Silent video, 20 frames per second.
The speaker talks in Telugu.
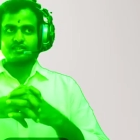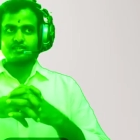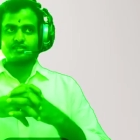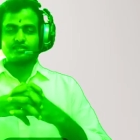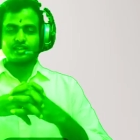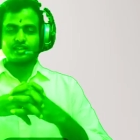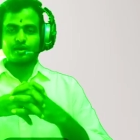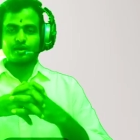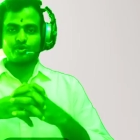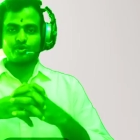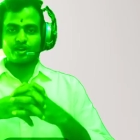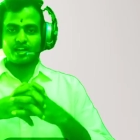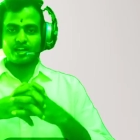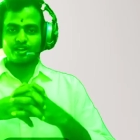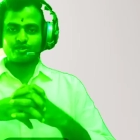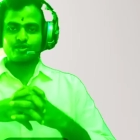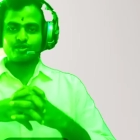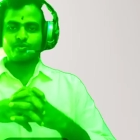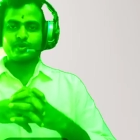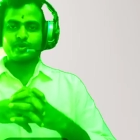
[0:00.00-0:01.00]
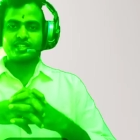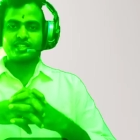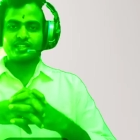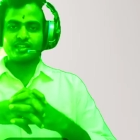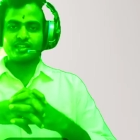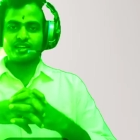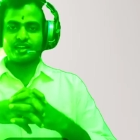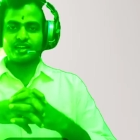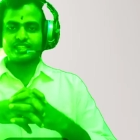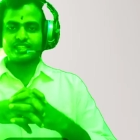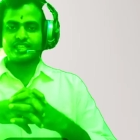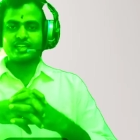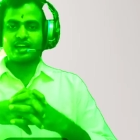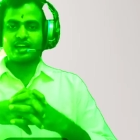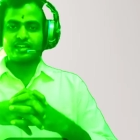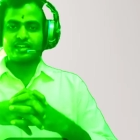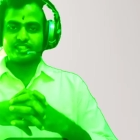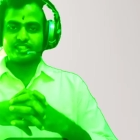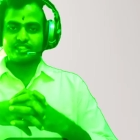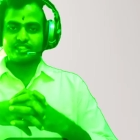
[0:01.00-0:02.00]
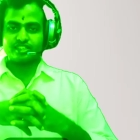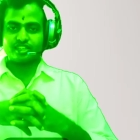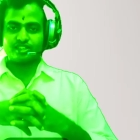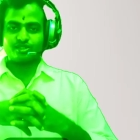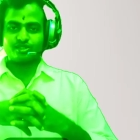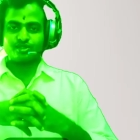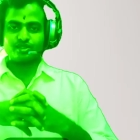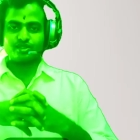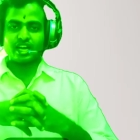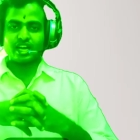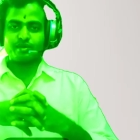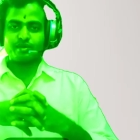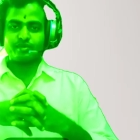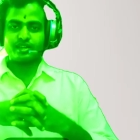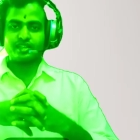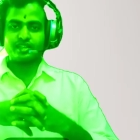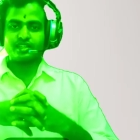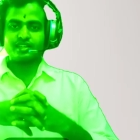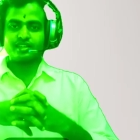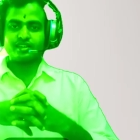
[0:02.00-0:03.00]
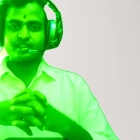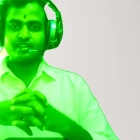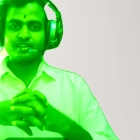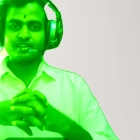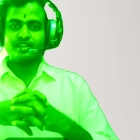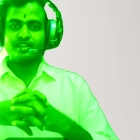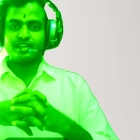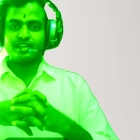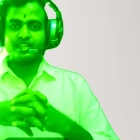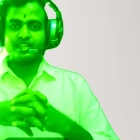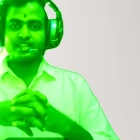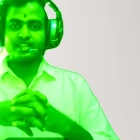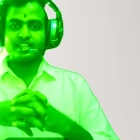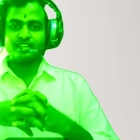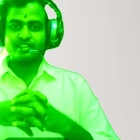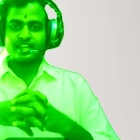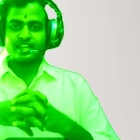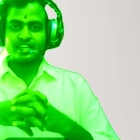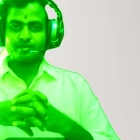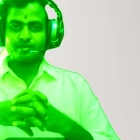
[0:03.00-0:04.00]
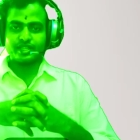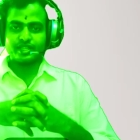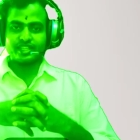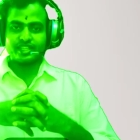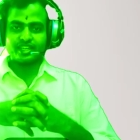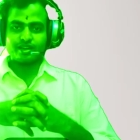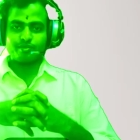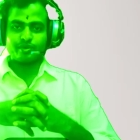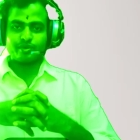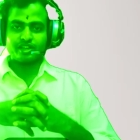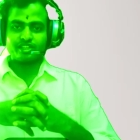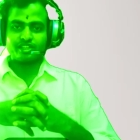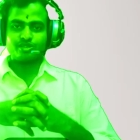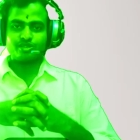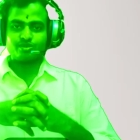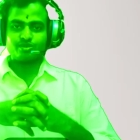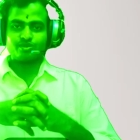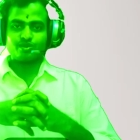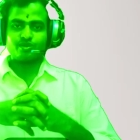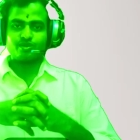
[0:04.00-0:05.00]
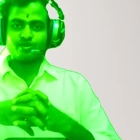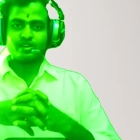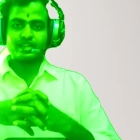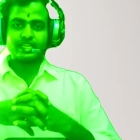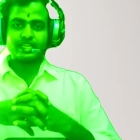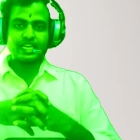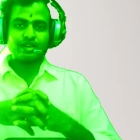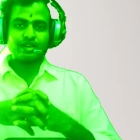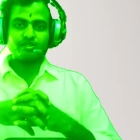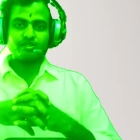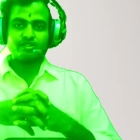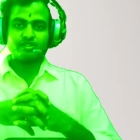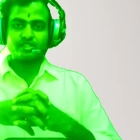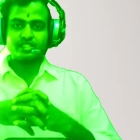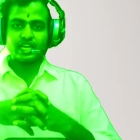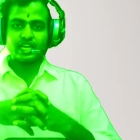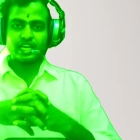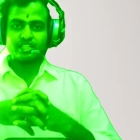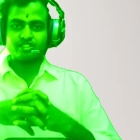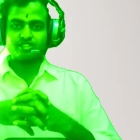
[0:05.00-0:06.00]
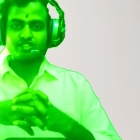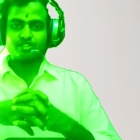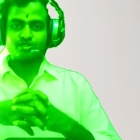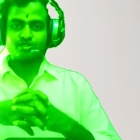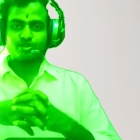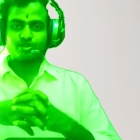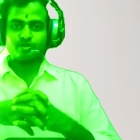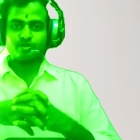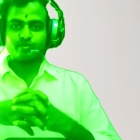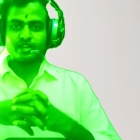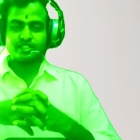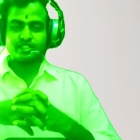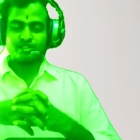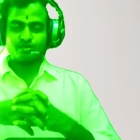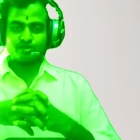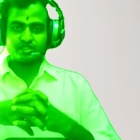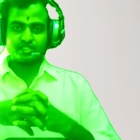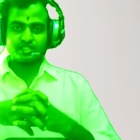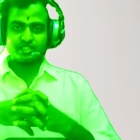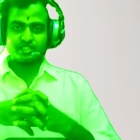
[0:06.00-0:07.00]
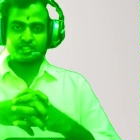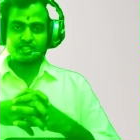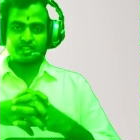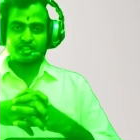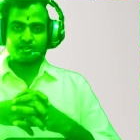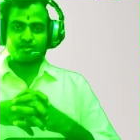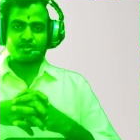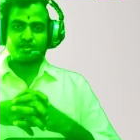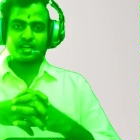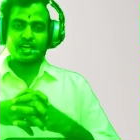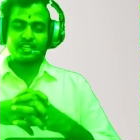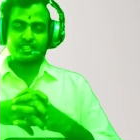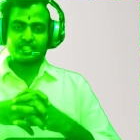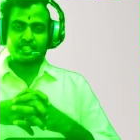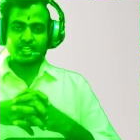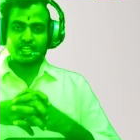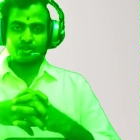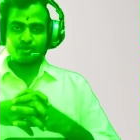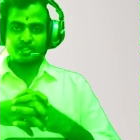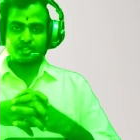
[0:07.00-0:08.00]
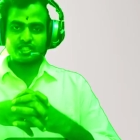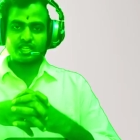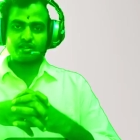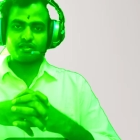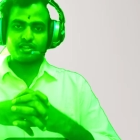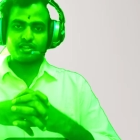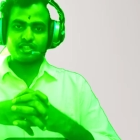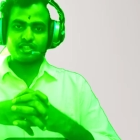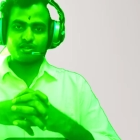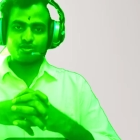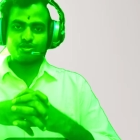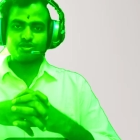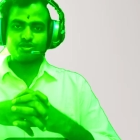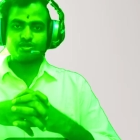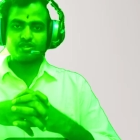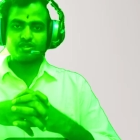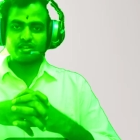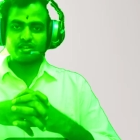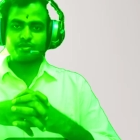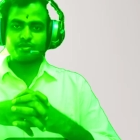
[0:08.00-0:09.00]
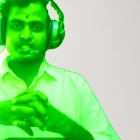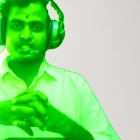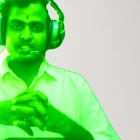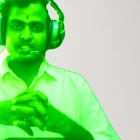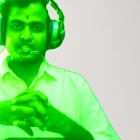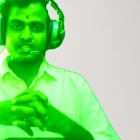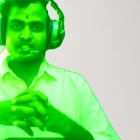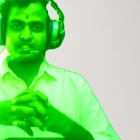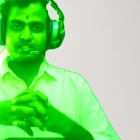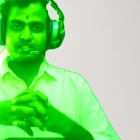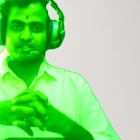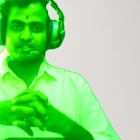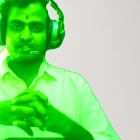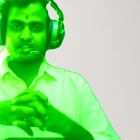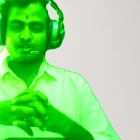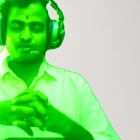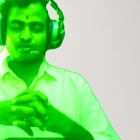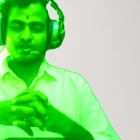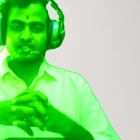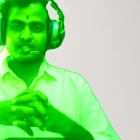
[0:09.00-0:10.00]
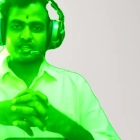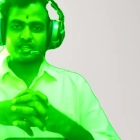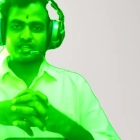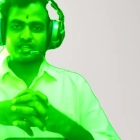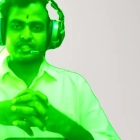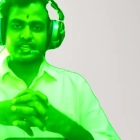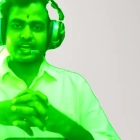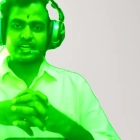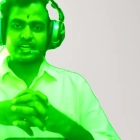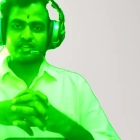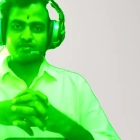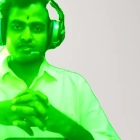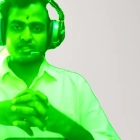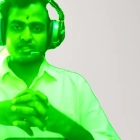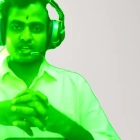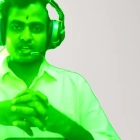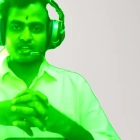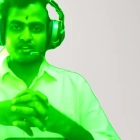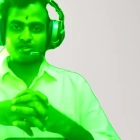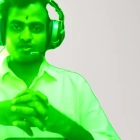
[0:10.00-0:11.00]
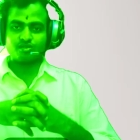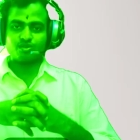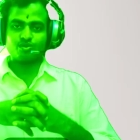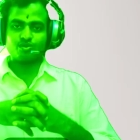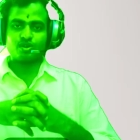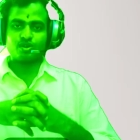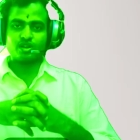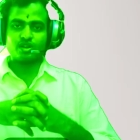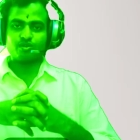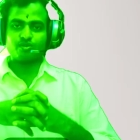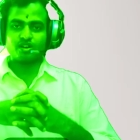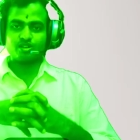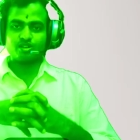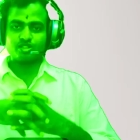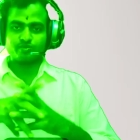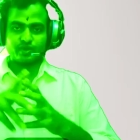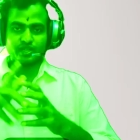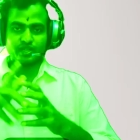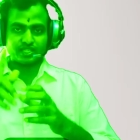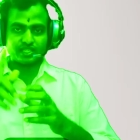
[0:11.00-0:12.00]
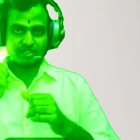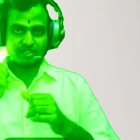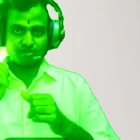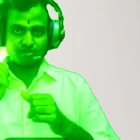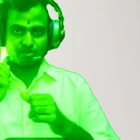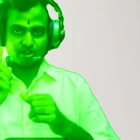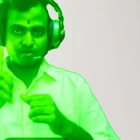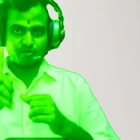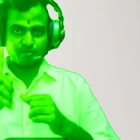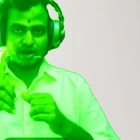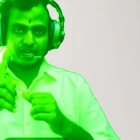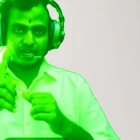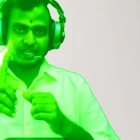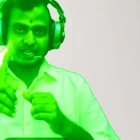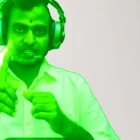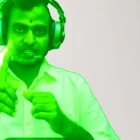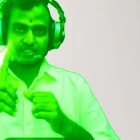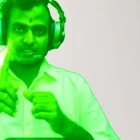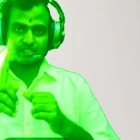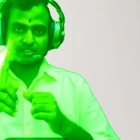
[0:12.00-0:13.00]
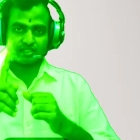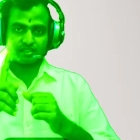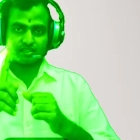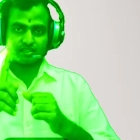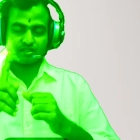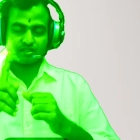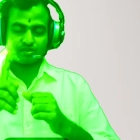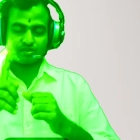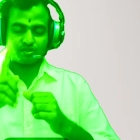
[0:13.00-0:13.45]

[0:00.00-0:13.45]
అప్పుడు నాకు పెద్దగా అంత నాలెడ్జ్ లేదు కాబట్టి నేను దాన్ని పెద్దగా పట్టించుకోకుండా కేవలం ధ్యానం చేసుకొని మాత్రం వచ్చేసాను కానీ తర్వాత తర్వాత ఇంకొంచెం నేను పరిశీలించిన తర్వాత ధ్యాన విధానంలో కూడా వాళ్ళు స్పష్టంగా ఒక మాట యాడ్ చేస్తారు